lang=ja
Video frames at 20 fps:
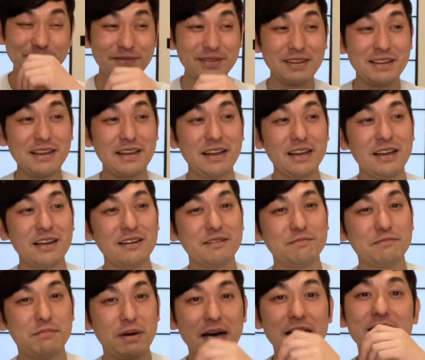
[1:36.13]
で、
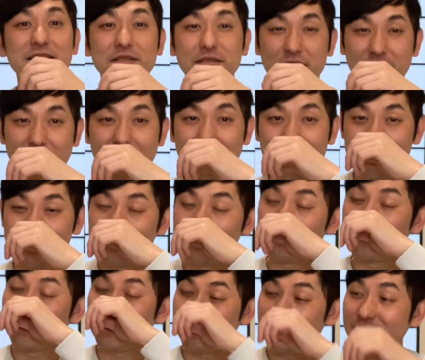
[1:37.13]
バーですから、飲
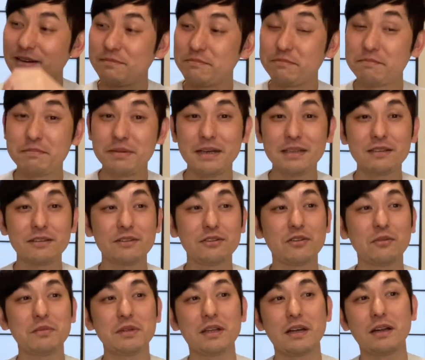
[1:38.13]
みながら、パッ
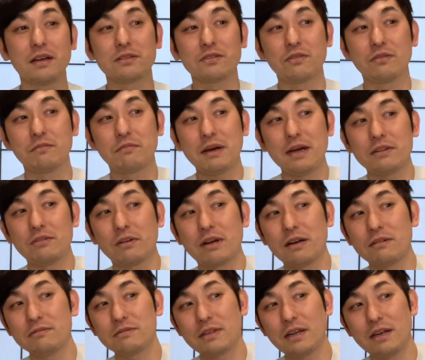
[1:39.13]
と見たら、そのバーの
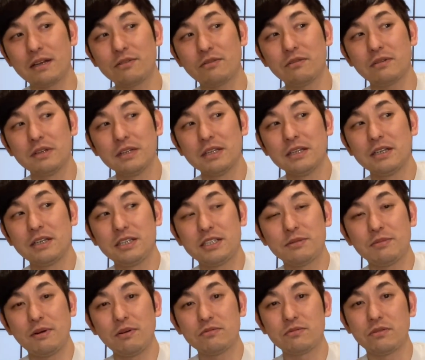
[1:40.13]
カウンターの
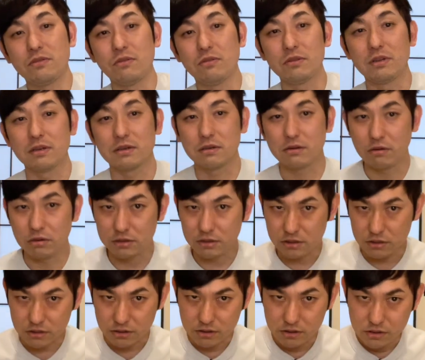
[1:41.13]
一番奥の方で、こっ
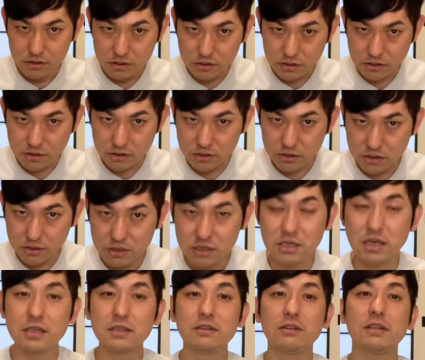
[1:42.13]
ちをぐー
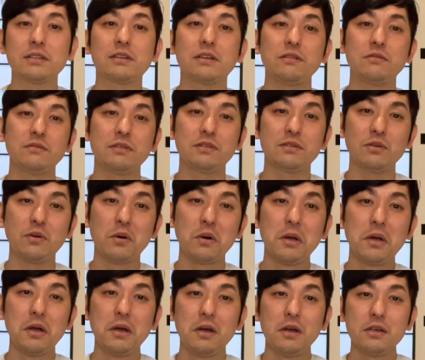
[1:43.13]
らんでるやつがいるんですよ。
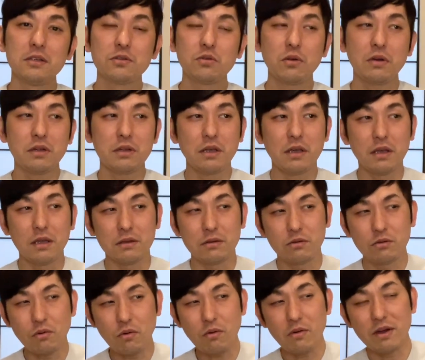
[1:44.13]
それがね、
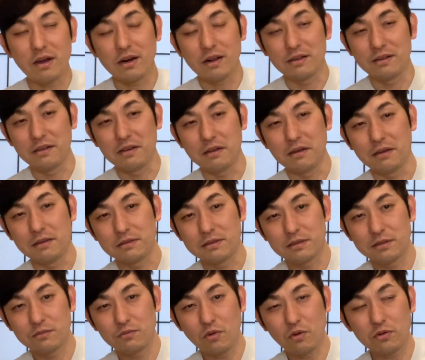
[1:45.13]
どうやらね、
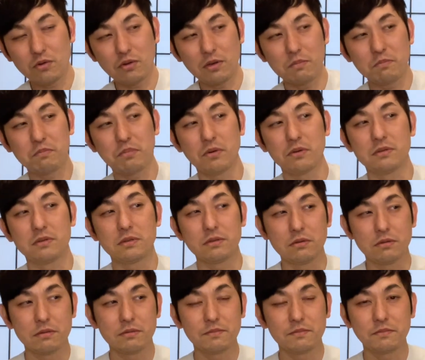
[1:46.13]
相撲取りっぽいんです
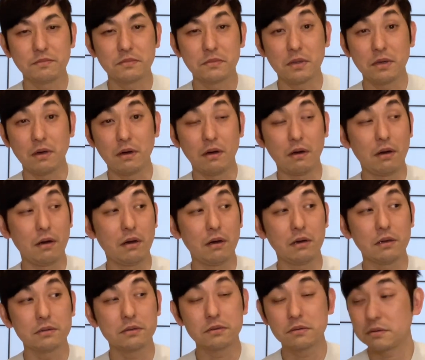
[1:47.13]
よ。で、あ
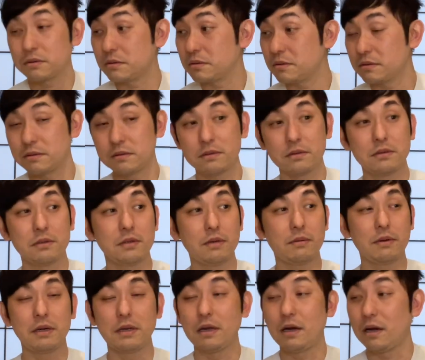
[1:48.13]
あ、ちょっと。や
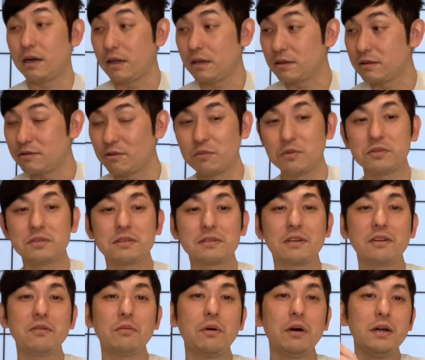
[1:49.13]
ばいなと思うんです
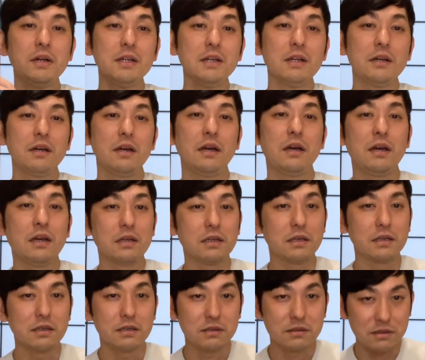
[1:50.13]
けども、
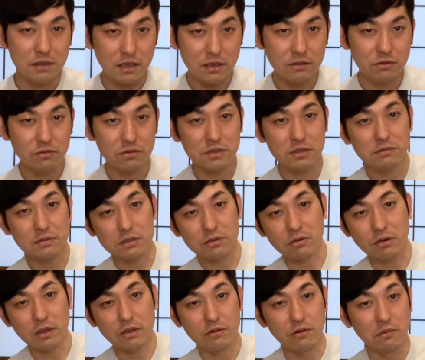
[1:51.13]
えー、ね、友人は
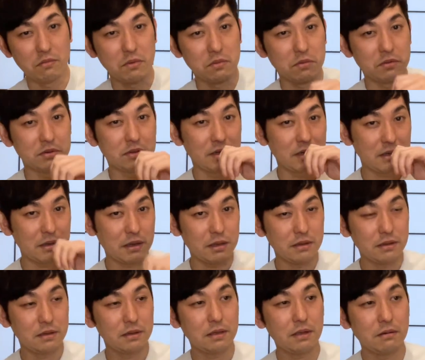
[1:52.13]
それ以降ももうな、あ
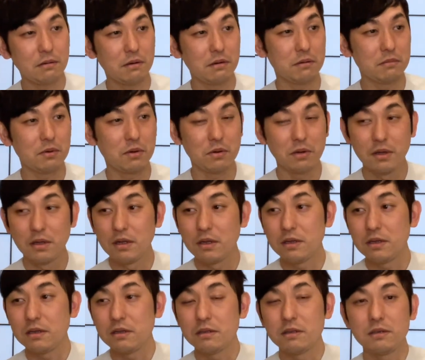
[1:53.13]
んなもの
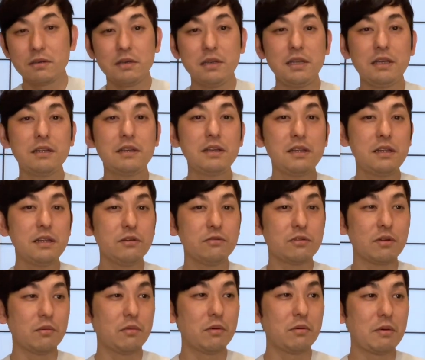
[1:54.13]
力士言う
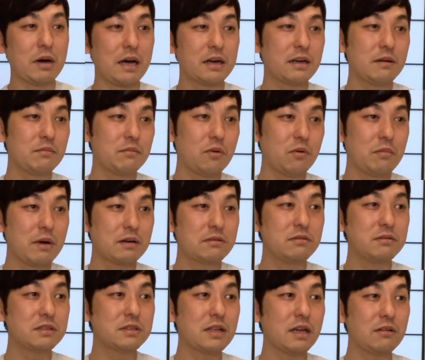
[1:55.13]
ても、あれもう
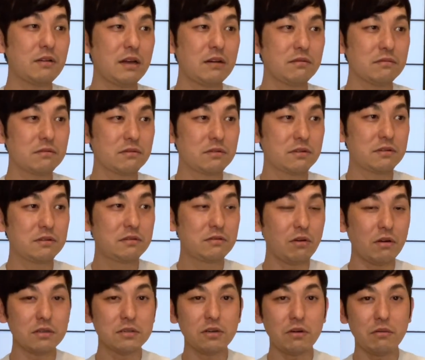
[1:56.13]
幕下のあの、
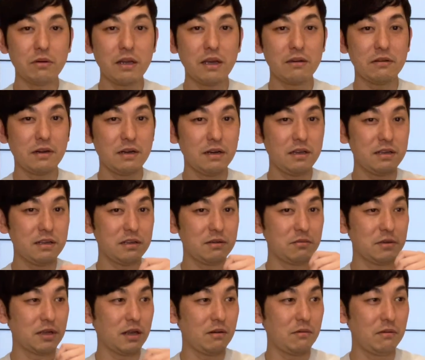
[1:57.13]
どうしようもないような力士
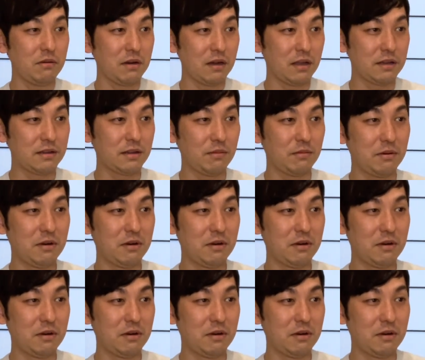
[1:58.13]
みたいなもんや、あんなもん。